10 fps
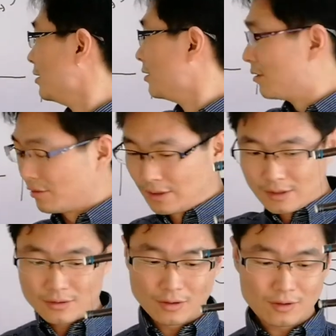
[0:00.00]
首先，
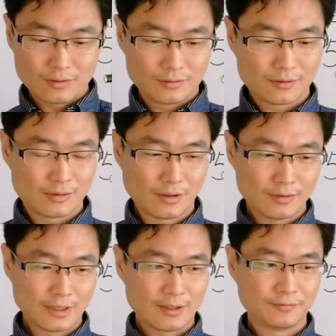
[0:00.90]
骚骚
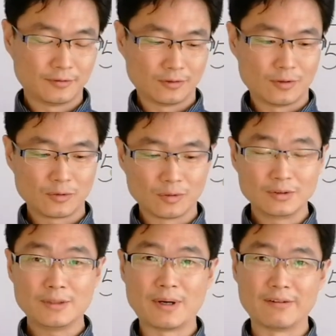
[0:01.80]
呢，我们从
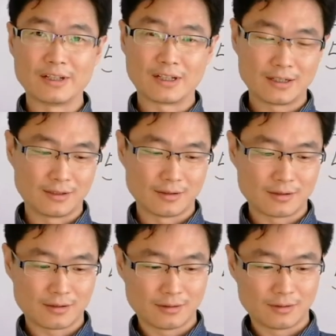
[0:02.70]
一把位开始
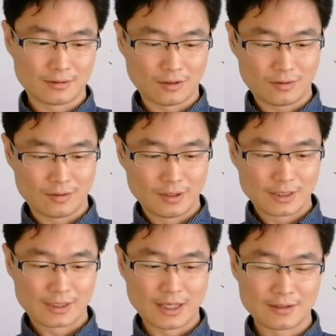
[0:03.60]
骚
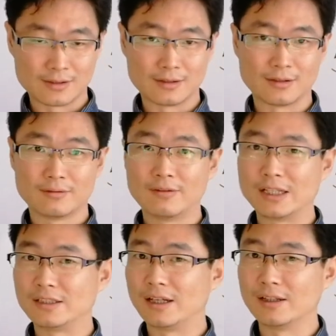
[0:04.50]
三指外
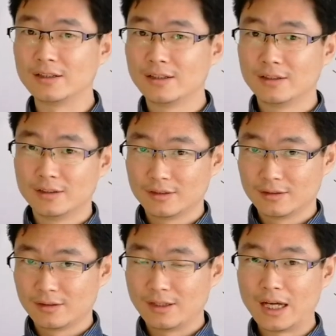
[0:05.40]
弦，
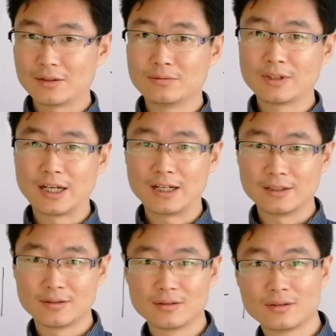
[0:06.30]
拉弓开，
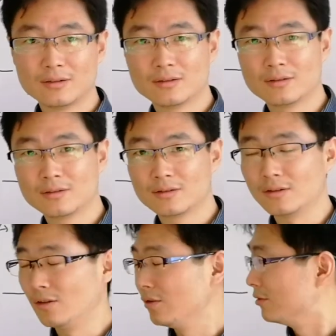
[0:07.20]

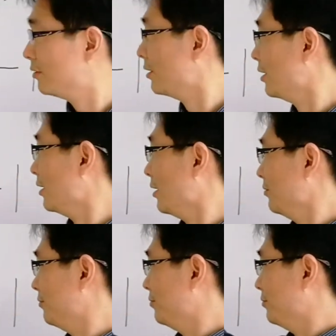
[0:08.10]
骚
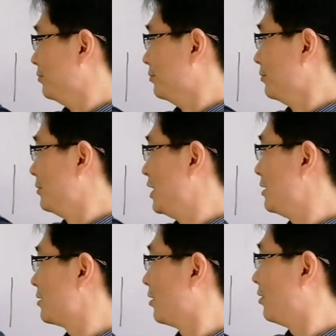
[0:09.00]
咪
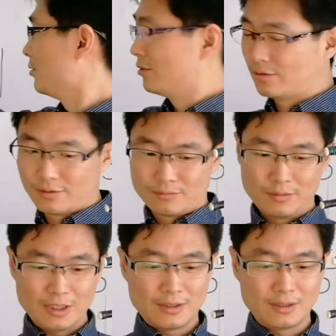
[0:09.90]
扫。
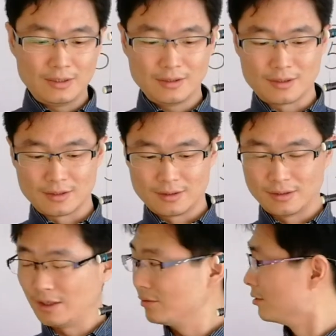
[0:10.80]
咪是一指，
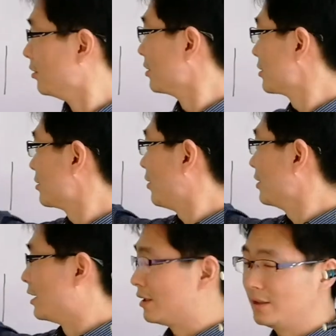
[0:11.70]
然后骚
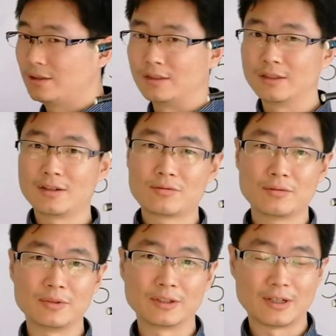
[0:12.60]
也是一指，那说
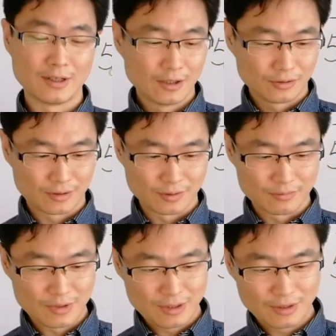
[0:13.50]
明呢，就是
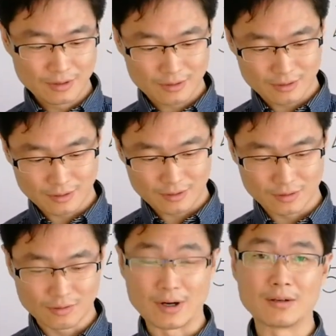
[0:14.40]
咪骚
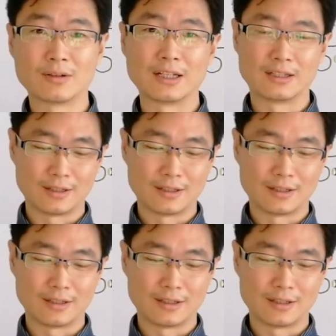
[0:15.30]
划过来的，